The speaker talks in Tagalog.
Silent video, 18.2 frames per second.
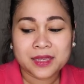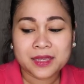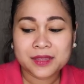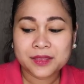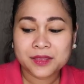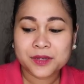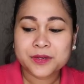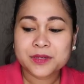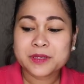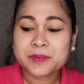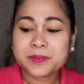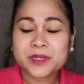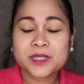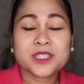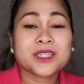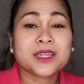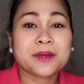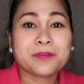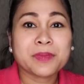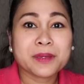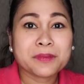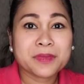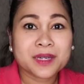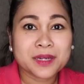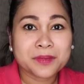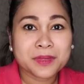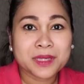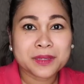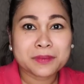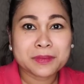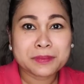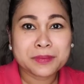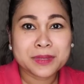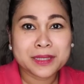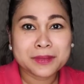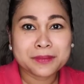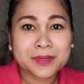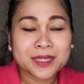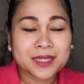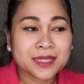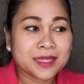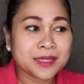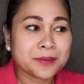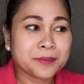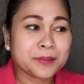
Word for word: in terms pag shopping, marami kami binibili.